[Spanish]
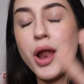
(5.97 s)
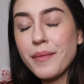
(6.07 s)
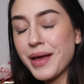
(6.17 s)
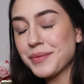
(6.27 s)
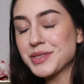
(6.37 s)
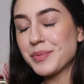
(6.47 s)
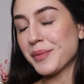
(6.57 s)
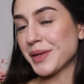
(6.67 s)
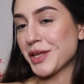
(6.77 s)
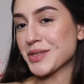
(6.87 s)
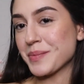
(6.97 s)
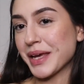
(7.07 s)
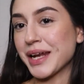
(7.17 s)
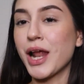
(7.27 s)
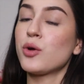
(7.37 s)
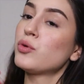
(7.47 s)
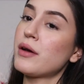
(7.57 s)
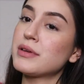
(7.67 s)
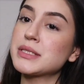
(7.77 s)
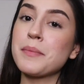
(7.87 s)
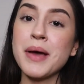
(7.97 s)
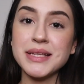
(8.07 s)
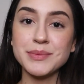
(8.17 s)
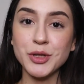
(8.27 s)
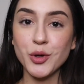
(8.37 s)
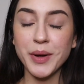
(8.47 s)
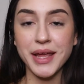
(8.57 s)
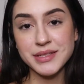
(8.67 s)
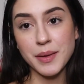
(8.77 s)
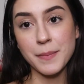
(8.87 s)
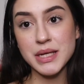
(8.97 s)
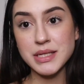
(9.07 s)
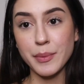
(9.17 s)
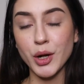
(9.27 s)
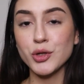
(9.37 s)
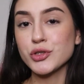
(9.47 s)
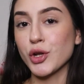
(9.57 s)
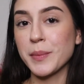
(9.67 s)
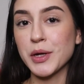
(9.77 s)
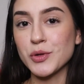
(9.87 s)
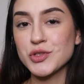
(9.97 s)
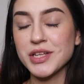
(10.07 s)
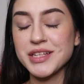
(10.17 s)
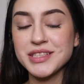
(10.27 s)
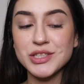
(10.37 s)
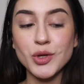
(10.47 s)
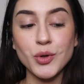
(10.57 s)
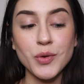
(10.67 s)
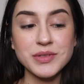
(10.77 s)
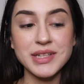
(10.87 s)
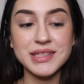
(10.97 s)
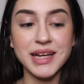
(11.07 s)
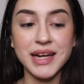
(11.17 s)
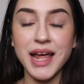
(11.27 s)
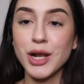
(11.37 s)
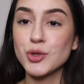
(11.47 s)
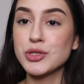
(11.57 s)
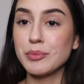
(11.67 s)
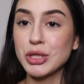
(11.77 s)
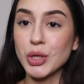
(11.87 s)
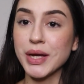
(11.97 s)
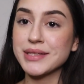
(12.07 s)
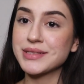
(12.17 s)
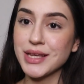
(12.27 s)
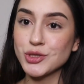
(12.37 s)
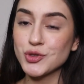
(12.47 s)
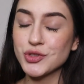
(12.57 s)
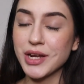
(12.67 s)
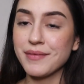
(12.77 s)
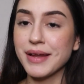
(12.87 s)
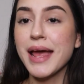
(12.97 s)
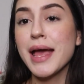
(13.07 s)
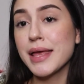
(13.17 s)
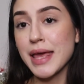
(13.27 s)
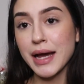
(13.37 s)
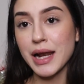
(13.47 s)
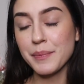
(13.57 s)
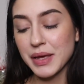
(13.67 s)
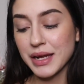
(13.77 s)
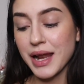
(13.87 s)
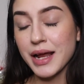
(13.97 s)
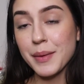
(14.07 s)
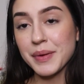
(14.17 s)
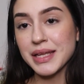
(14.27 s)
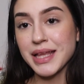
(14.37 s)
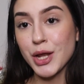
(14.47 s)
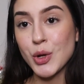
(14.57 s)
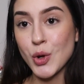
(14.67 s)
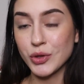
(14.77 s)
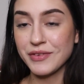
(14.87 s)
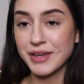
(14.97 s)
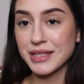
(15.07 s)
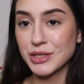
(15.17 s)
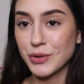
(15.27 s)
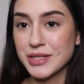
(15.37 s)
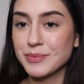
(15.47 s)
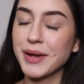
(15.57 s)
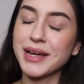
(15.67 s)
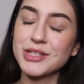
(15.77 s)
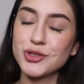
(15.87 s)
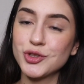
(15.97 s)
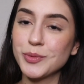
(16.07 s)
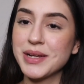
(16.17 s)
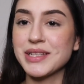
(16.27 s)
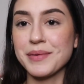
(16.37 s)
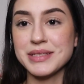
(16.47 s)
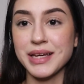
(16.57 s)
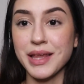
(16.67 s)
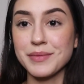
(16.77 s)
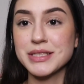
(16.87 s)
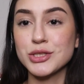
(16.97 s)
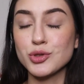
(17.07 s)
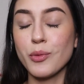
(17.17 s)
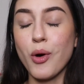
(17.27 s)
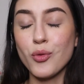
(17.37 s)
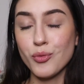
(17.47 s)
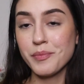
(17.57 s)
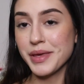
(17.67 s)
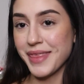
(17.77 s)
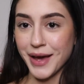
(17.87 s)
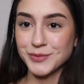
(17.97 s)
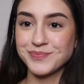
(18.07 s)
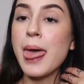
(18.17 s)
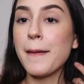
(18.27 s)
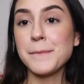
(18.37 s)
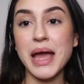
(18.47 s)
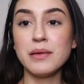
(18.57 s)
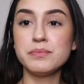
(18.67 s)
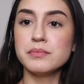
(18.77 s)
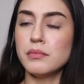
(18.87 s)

Hola babes y bienvenidos a mi canal una vez más. Mi nombre es Brisa para los que no me conocen y si son nuevos de este canal los invito a que se suscriban y a que le piquen a la campanita de notificaciones para que YouTube les avise cada vez que subo un video. Ve.